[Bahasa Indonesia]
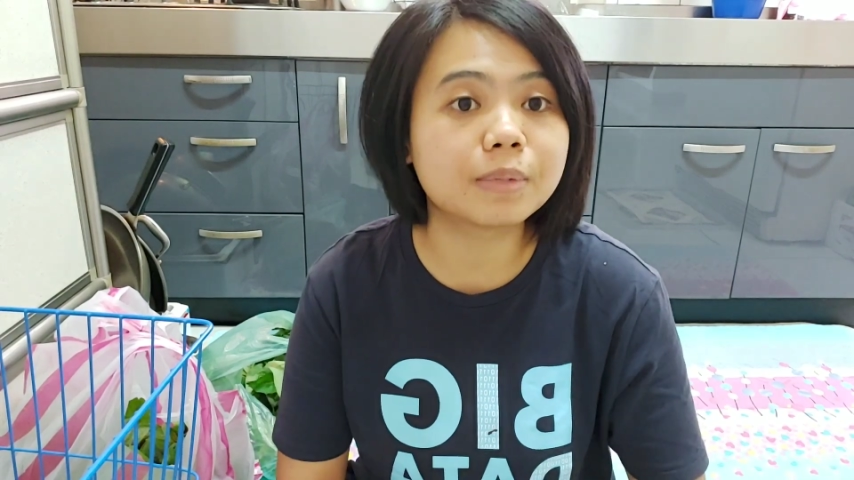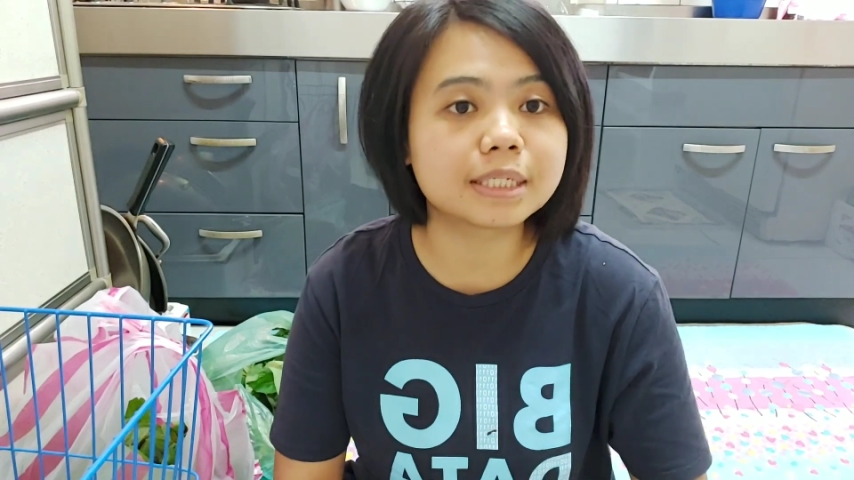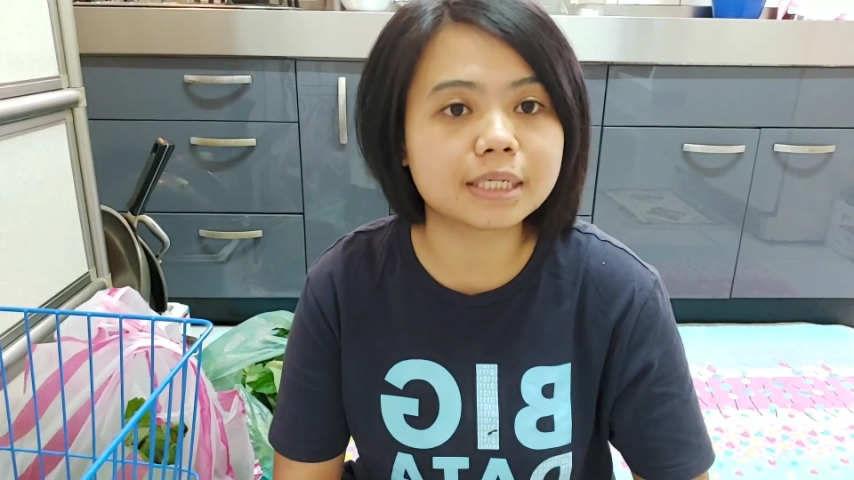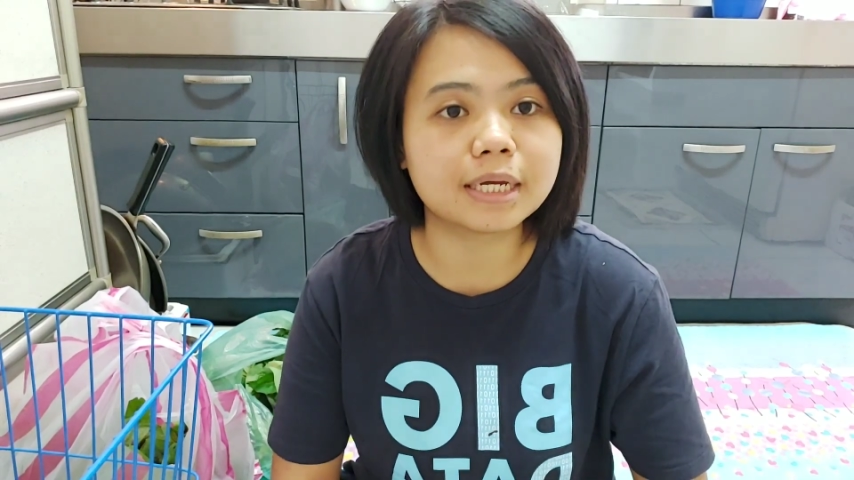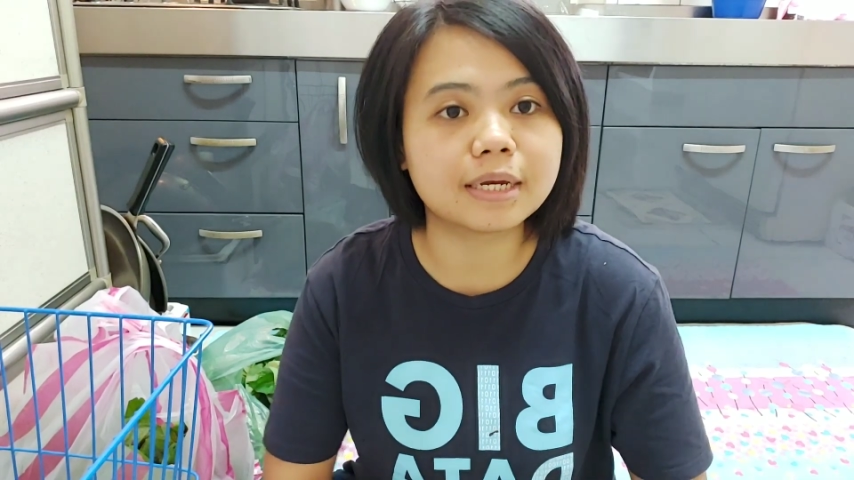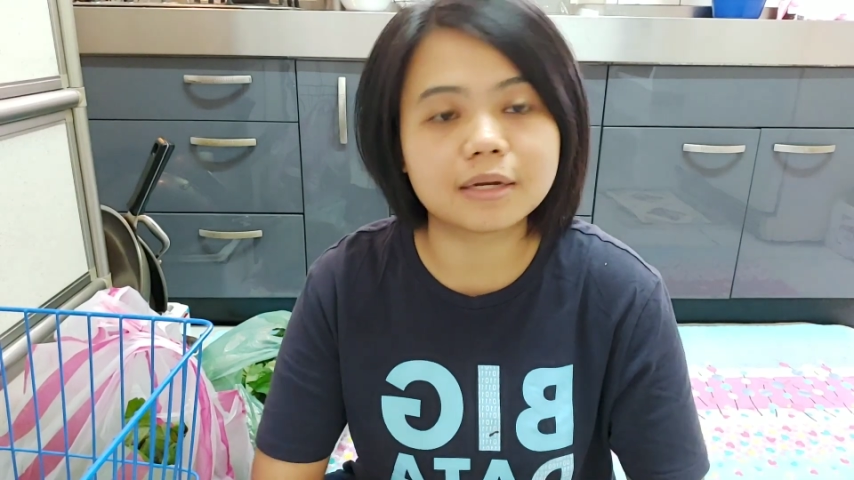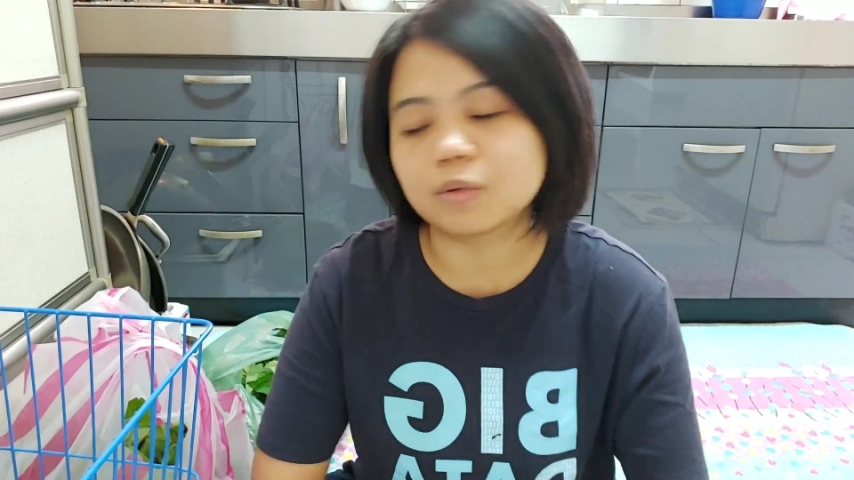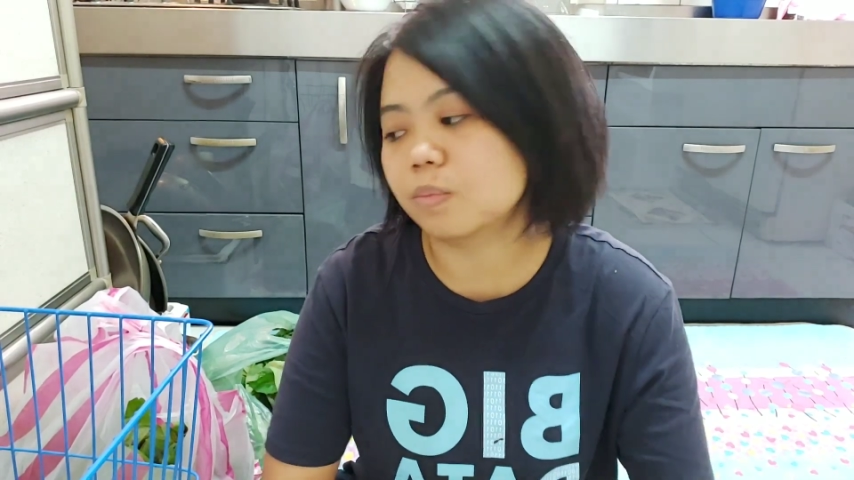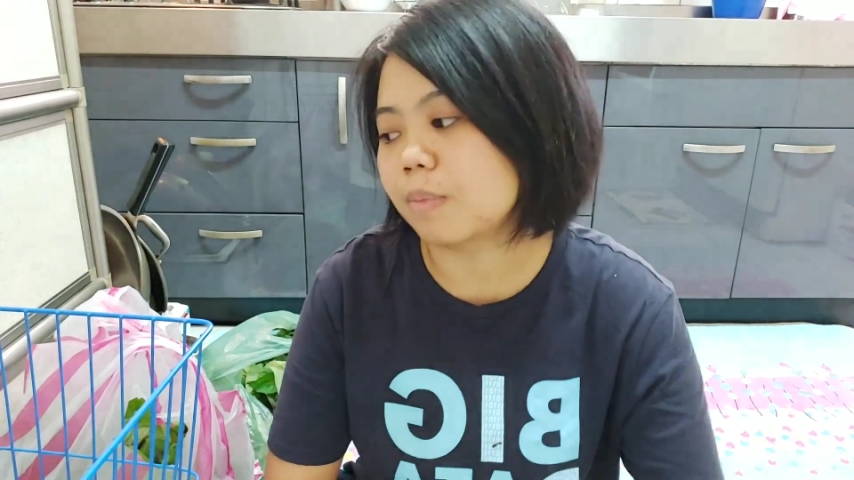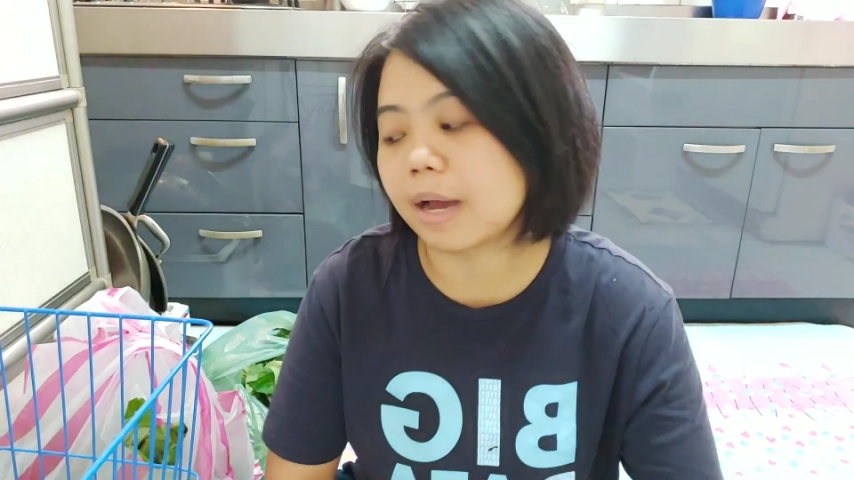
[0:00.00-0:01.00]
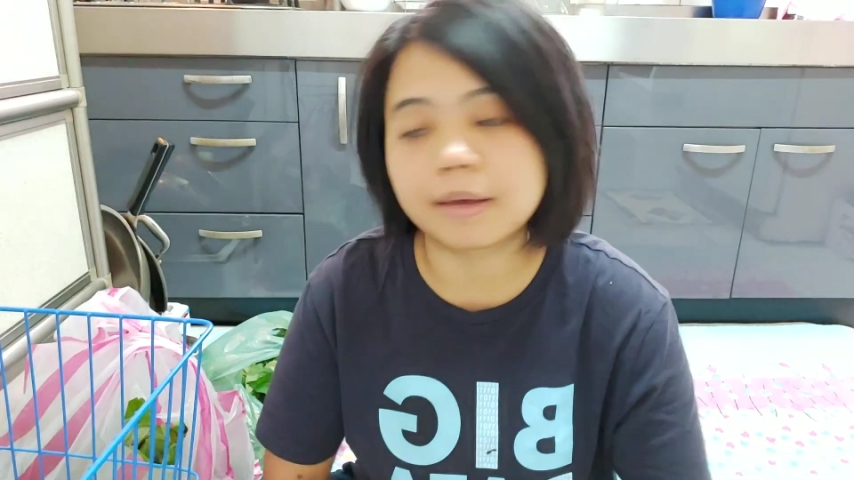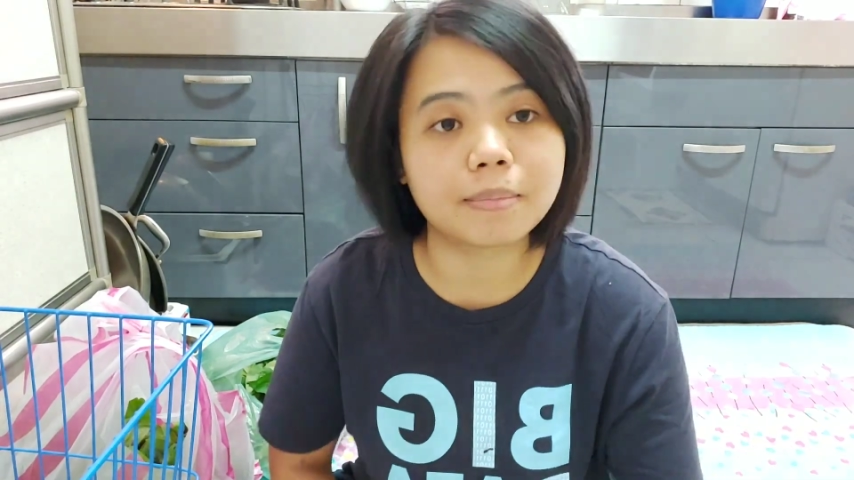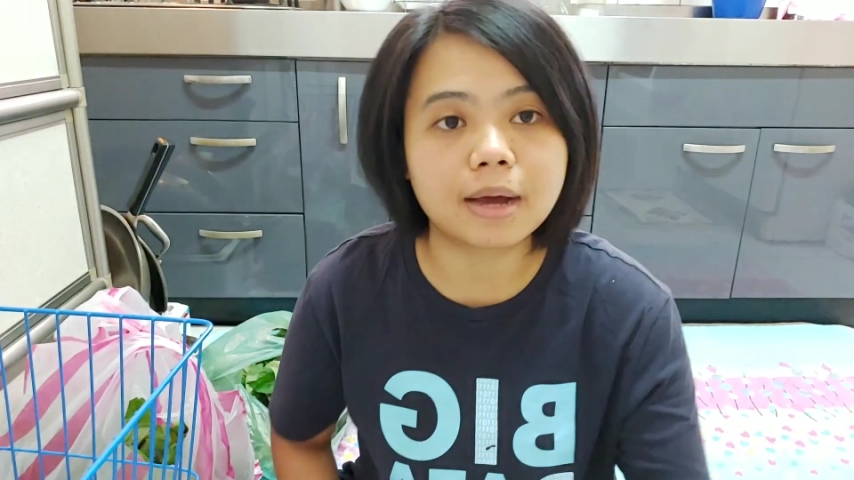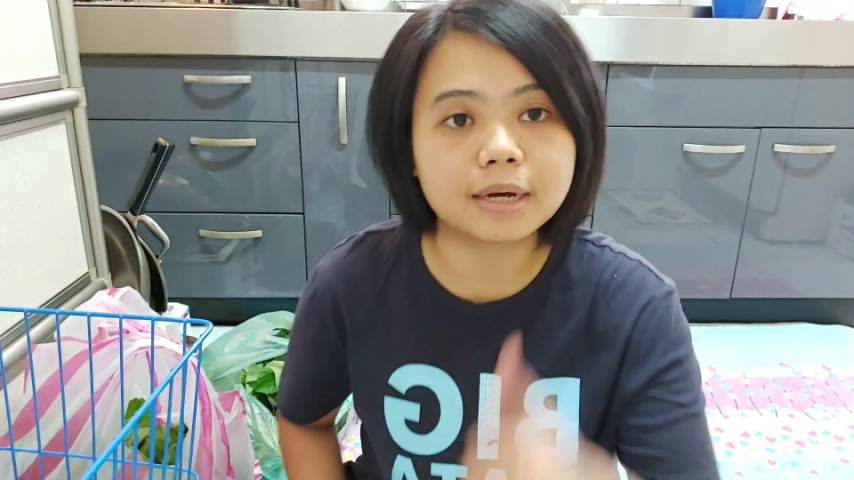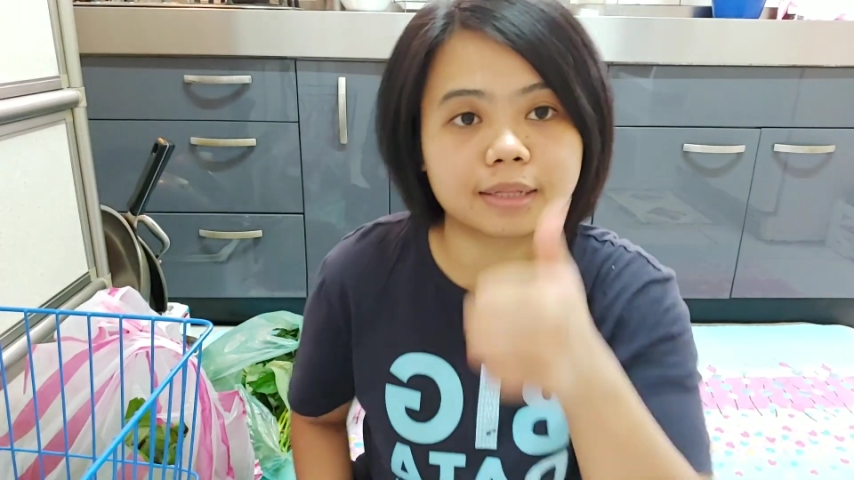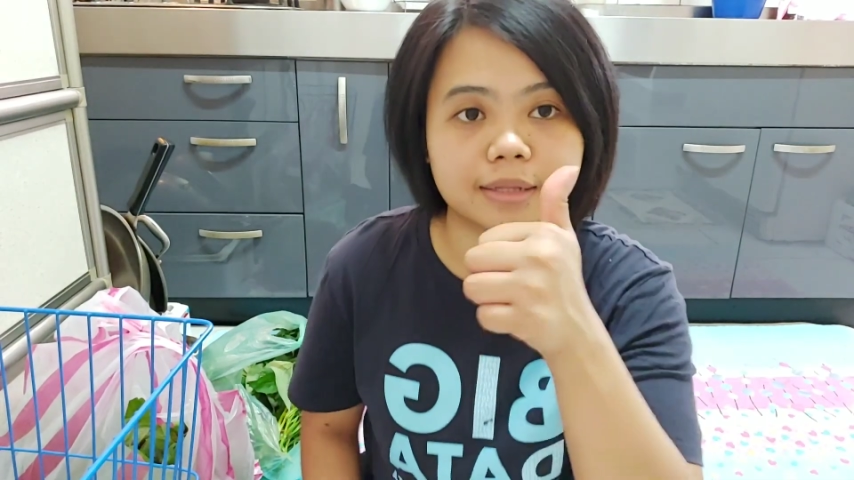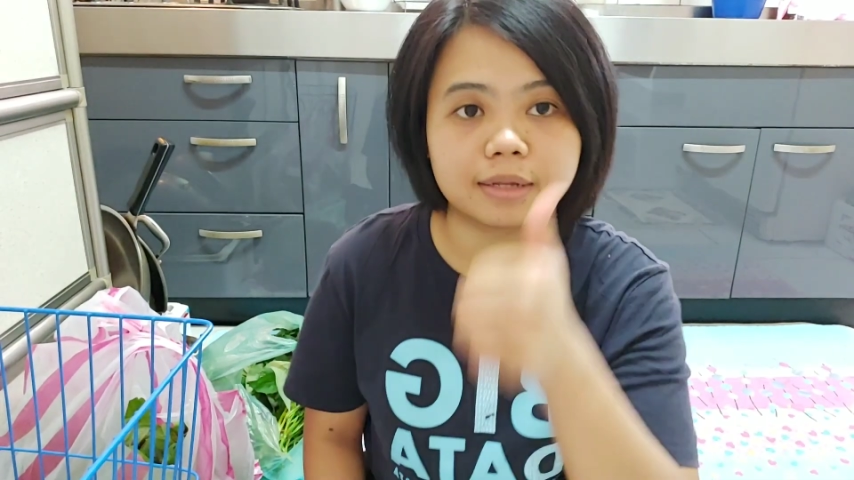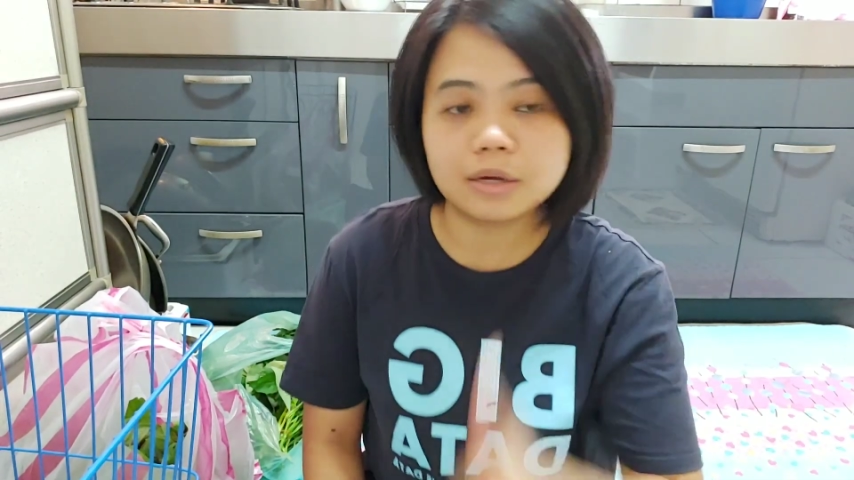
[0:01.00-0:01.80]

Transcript: bersihin baik banget